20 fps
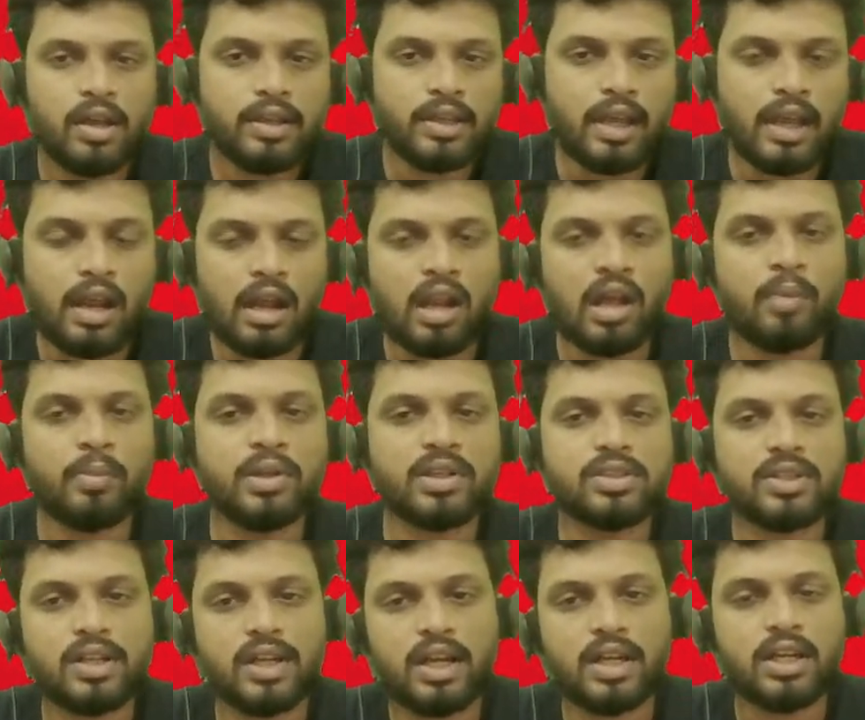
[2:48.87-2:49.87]

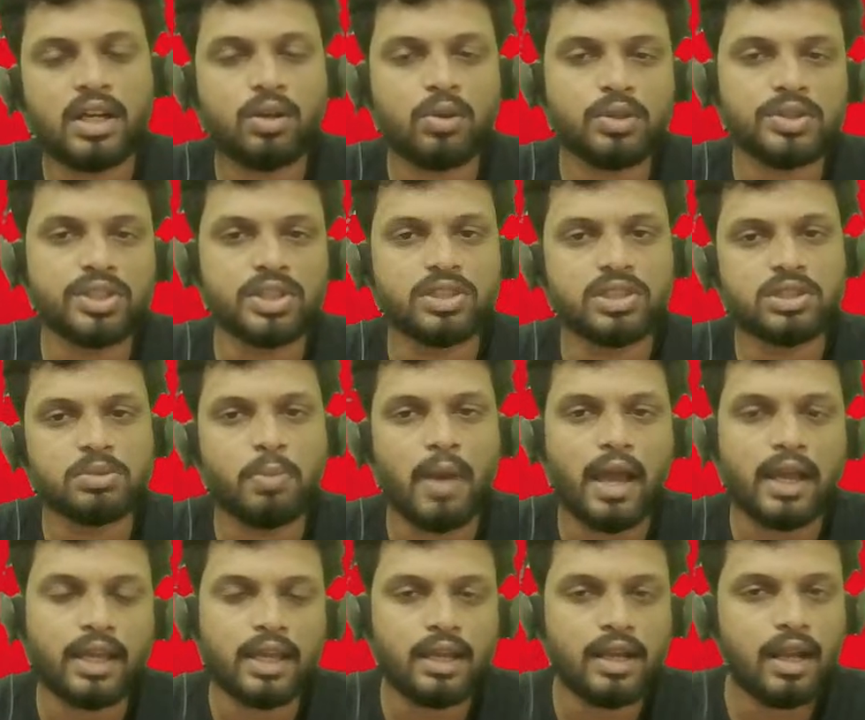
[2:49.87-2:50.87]
எக்கனாமிக்ஸ் ரிலேட்டட் கொஷின்ஸ்
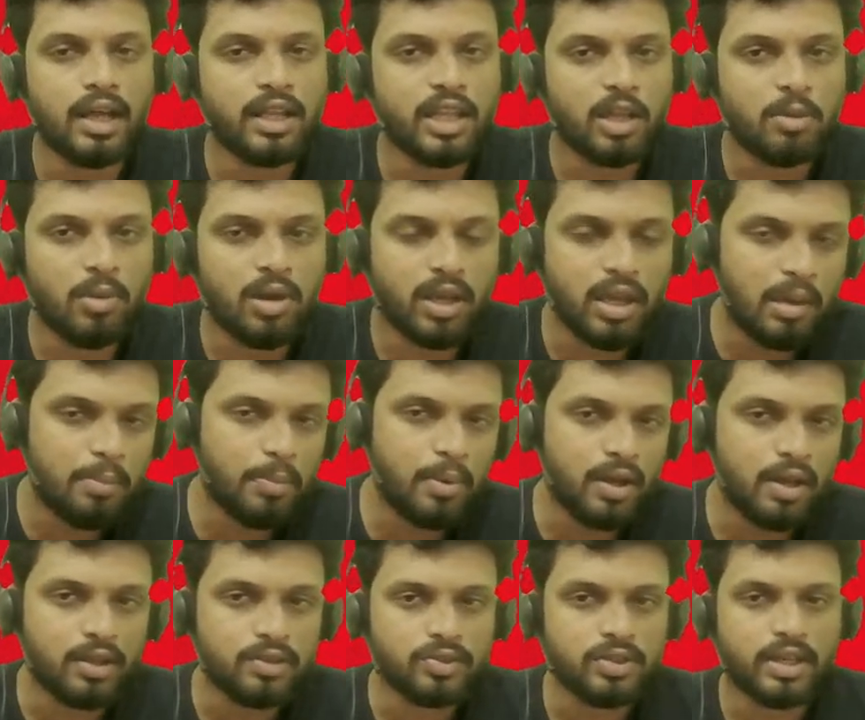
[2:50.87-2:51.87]
பேங்கிங்கில் அதிகமாக
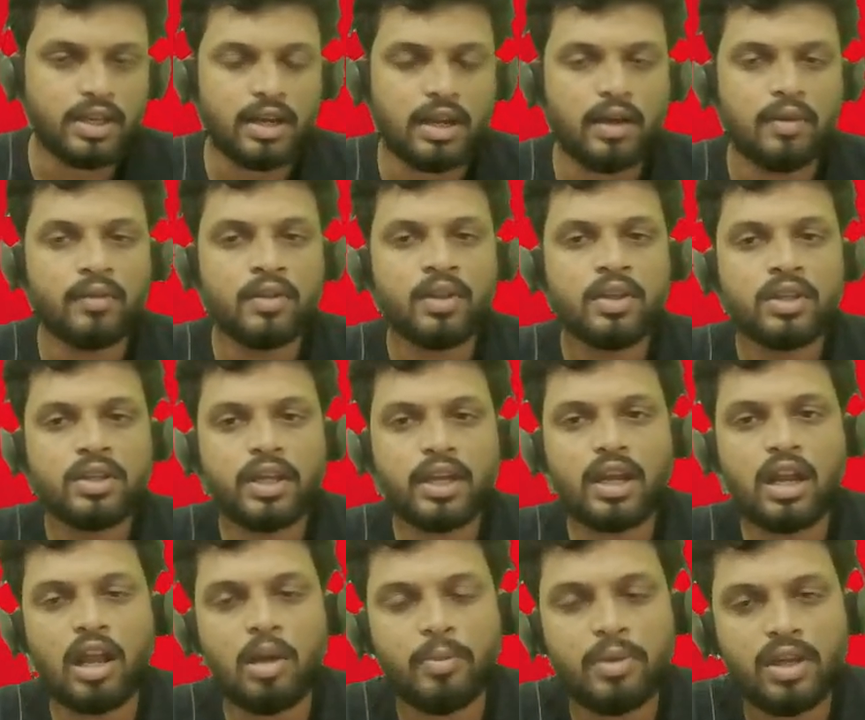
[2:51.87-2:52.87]
கேட்பாங்க சரிங்களா
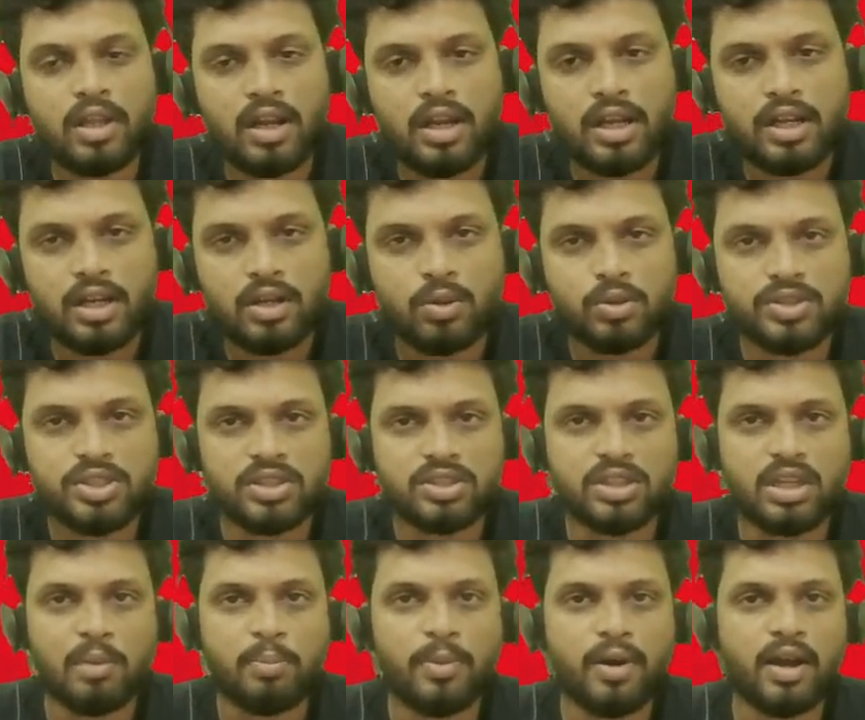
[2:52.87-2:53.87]
எக்கனாமிக் ரிலேட்டட்
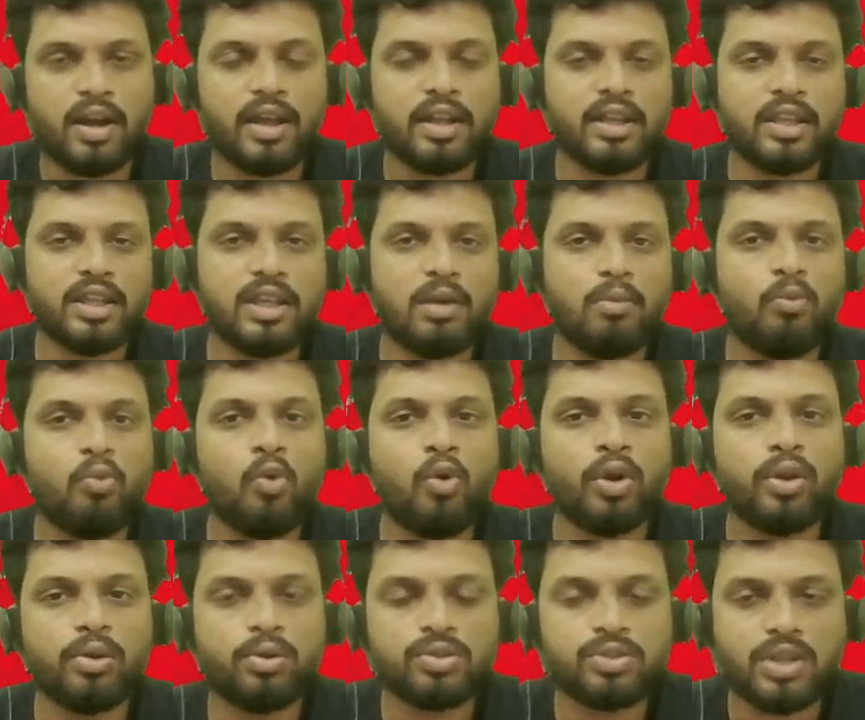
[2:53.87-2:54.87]
கொஷின்ஸ் கேட்பாங்க இந்த
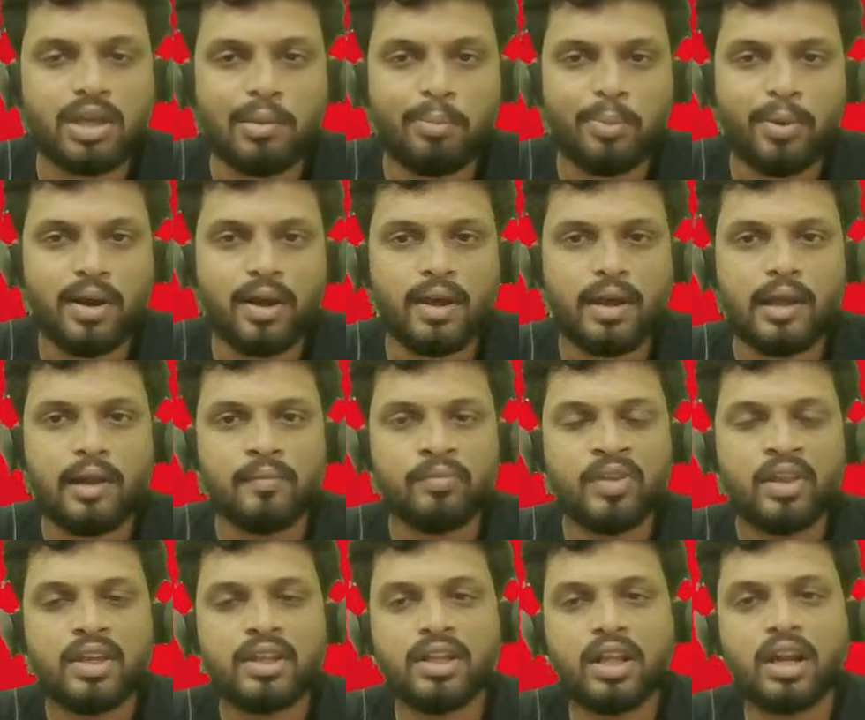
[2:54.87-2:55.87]
எம்ஓயூஸ் கேட்பாங்க
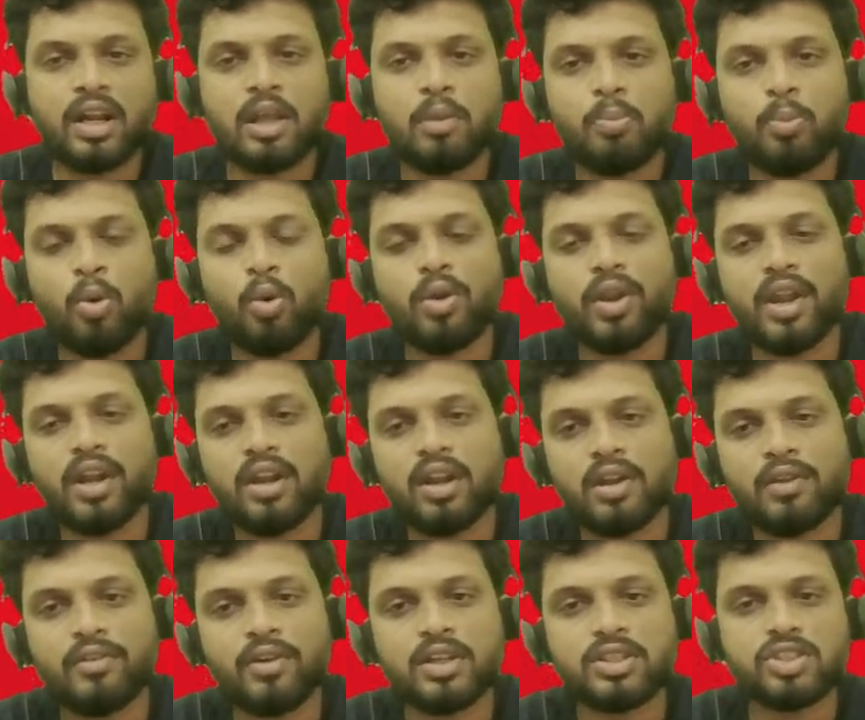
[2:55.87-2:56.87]
இந்த ரீப்போ ரேட்
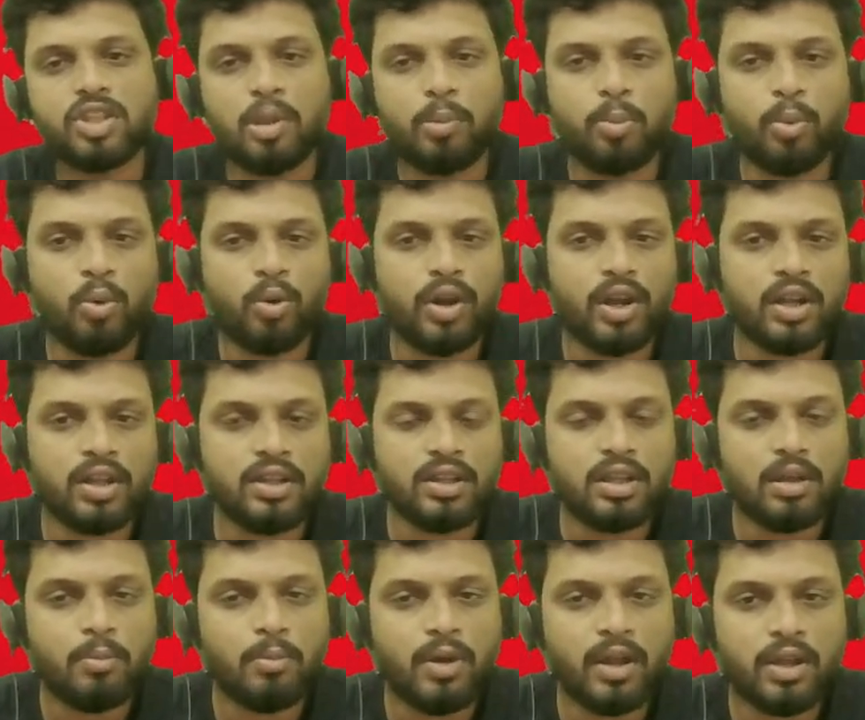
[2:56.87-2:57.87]
ரிவர்ஸ் ரீப்போ ரேட்
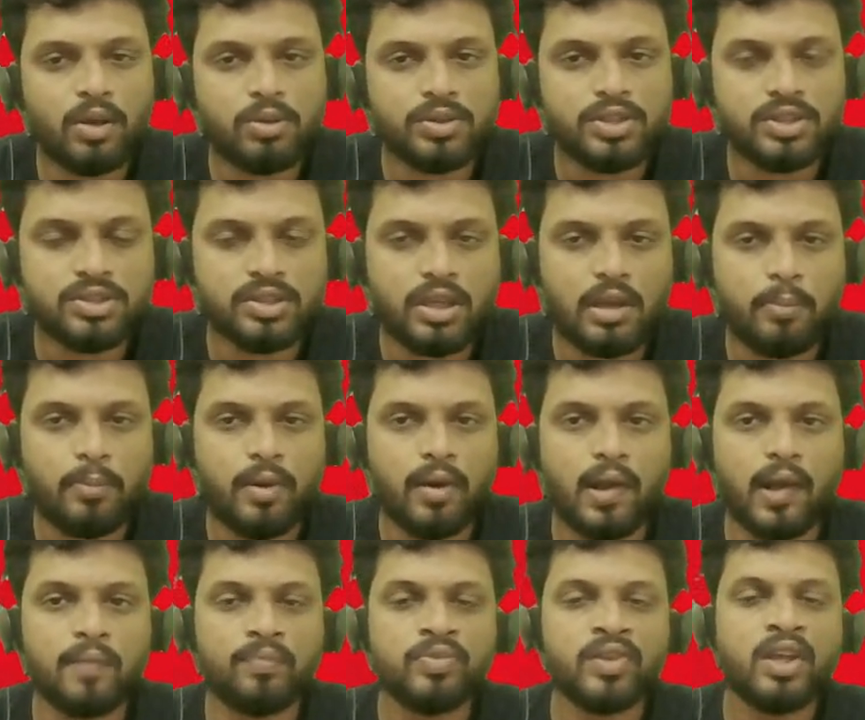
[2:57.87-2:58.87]
இந்த மாதிரி கொஷின்ஸ்
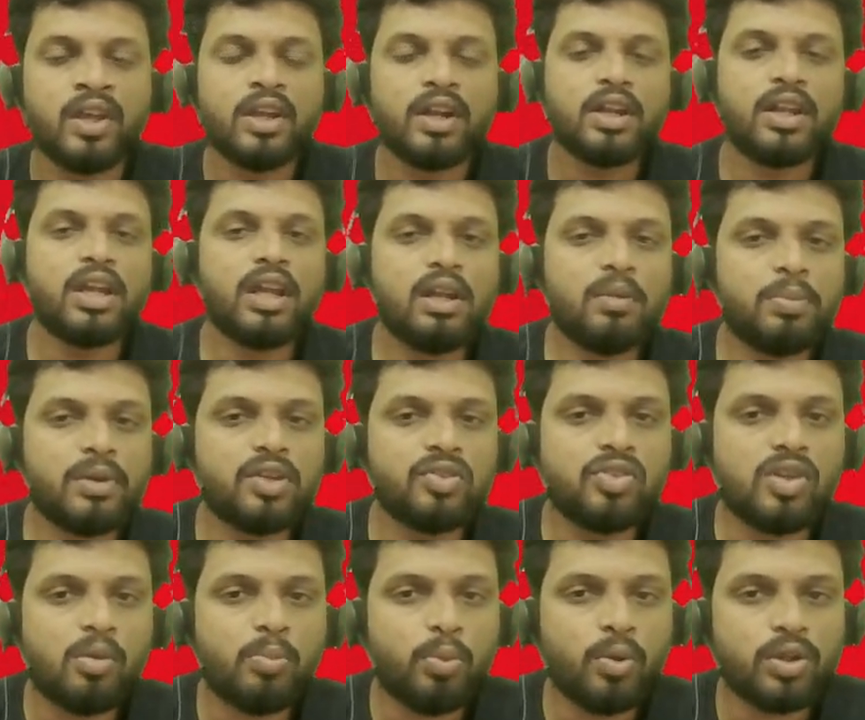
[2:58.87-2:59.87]
கேட்பாங்க
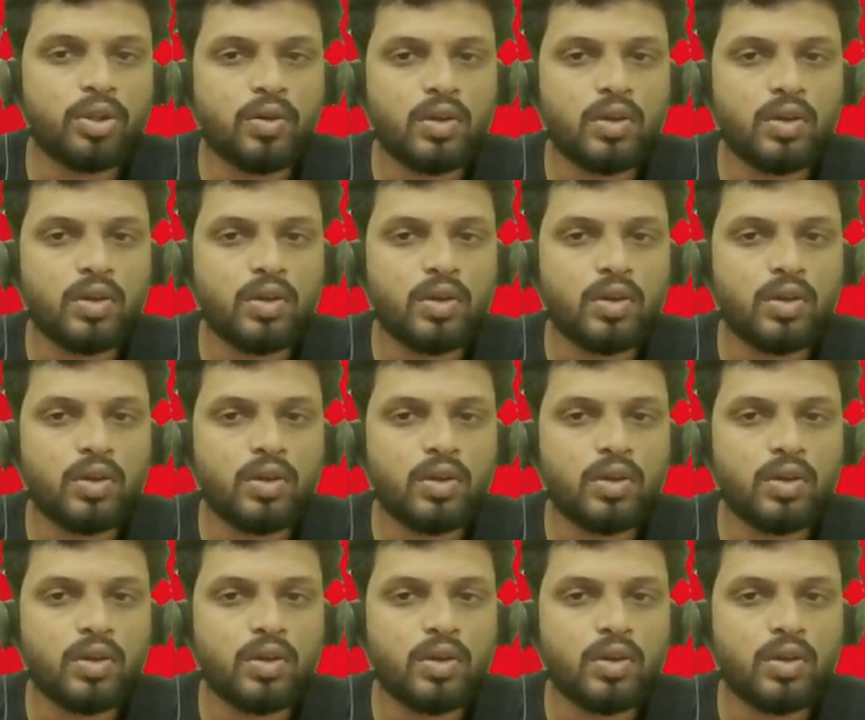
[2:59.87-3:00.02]
டிஎன்பிஎஸ்சியை பொறுத்த